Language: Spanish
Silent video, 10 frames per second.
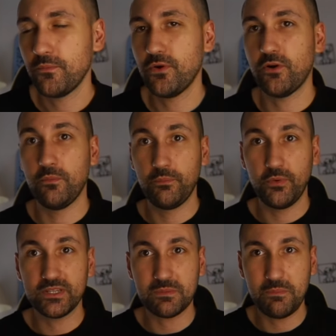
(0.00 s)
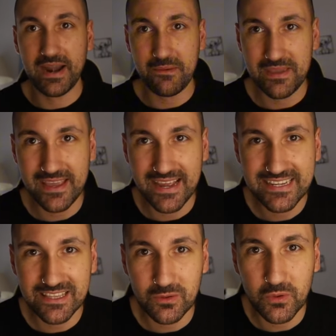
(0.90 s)
Bueno, pues para mí
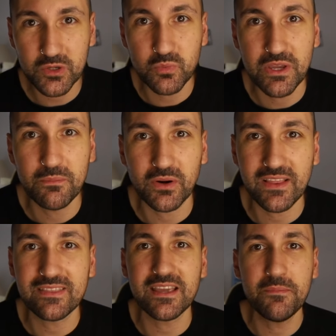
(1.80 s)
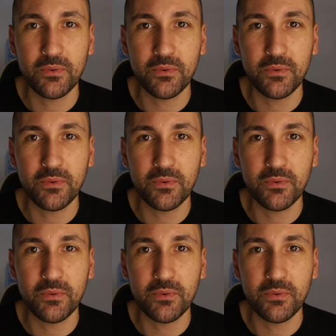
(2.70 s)
este truco es muy importante,